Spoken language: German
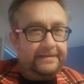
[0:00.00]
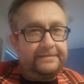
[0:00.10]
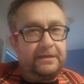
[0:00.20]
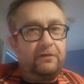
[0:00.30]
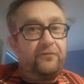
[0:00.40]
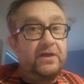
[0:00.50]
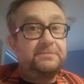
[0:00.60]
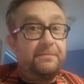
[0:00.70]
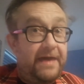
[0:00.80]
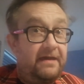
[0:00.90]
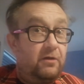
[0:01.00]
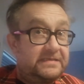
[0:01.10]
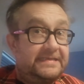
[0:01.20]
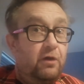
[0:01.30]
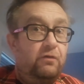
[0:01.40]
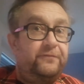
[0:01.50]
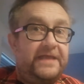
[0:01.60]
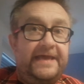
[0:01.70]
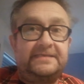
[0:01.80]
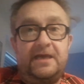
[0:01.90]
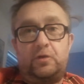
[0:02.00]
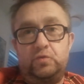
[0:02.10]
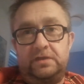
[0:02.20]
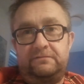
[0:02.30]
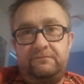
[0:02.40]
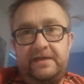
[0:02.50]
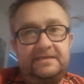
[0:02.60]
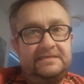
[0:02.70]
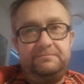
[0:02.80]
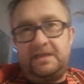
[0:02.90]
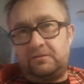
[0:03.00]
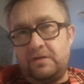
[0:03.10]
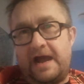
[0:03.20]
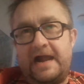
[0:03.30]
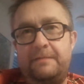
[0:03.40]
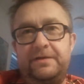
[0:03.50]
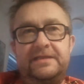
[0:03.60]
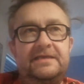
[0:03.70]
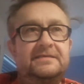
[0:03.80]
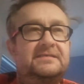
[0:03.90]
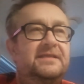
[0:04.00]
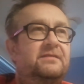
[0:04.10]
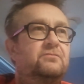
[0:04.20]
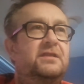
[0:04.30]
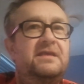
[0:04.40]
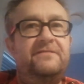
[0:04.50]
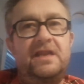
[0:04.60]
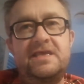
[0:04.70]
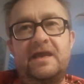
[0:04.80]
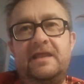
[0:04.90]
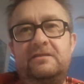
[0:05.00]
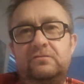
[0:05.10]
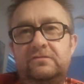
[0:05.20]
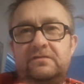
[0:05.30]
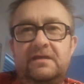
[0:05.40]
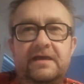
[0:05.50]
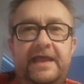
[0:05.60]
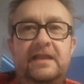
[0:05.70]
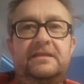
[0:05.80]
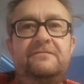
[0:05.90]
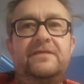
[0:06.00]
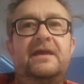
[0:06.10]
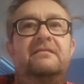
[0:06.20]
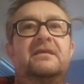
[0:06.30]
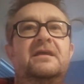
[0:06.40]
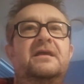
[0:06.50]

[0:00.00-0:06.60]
dann gefällt es mir ne-, sehr oft eh sehr gut, weil das eben nicht nur albern ist, nicht nur nivellierend und relativierend.